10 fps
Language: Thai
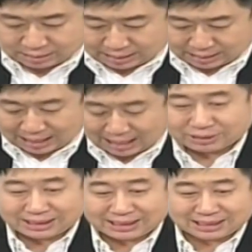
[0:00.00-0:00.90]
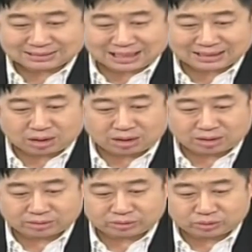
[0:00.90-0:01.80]
ข่าวในระยะสั้นก็
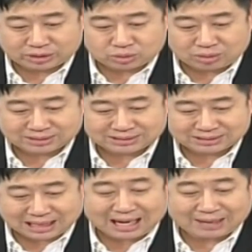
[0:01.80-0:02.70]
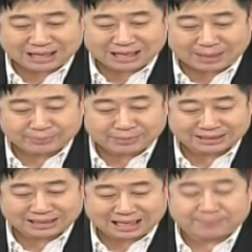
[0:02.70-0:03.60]
อยู่ในช่วงตลาดผมย้ำนะ
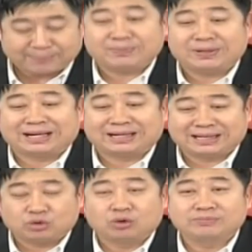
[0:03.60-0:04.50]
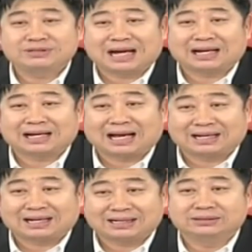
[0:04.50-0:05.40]
ฮะตลาดเปลี่ยนแนวโน้มจากขา
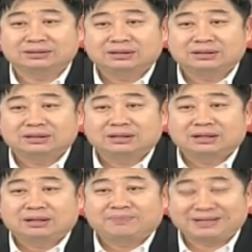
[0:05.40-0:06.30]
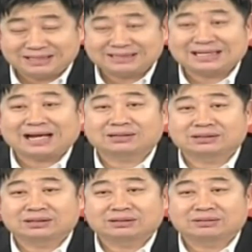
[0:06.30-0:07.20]
ขึ้นเป็นซิกแซก
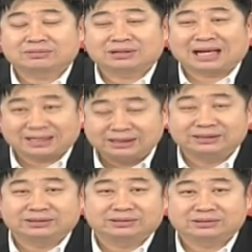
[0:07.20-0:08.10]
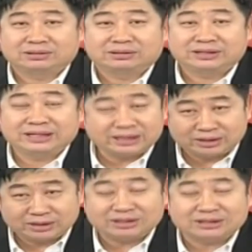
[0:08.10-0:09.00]
ขาขึ้นยิ่ง
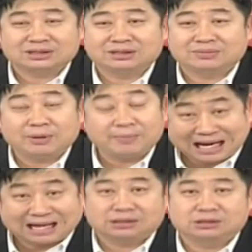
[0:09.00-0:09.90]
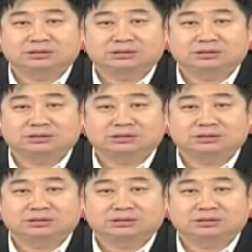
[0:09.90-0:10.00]
ขึ้นต้องยิ่งซื้อเพราะมันขาขึ้น